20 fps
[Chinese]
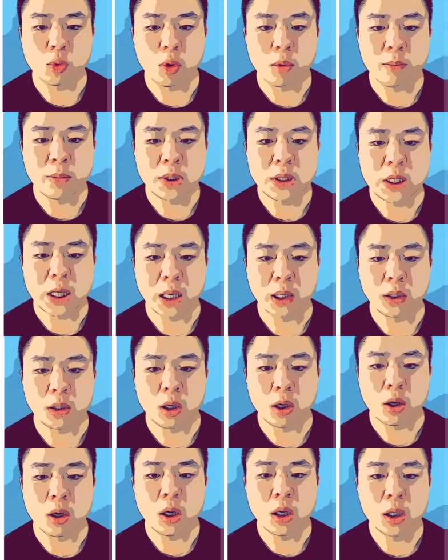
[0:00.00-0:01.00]
我们强
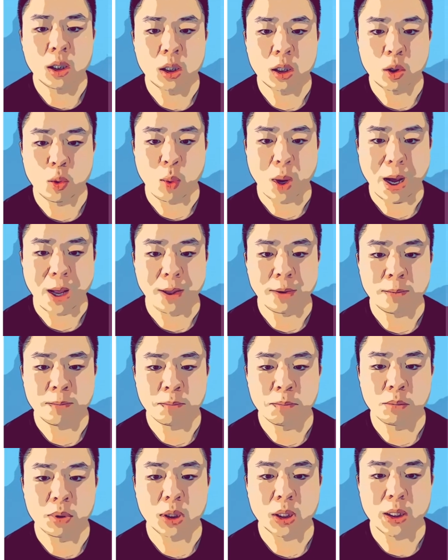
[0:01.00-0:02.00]
调喝完
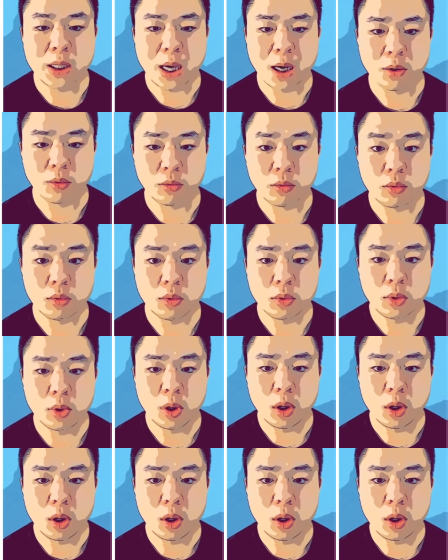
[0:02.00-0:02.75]
不能养鱼，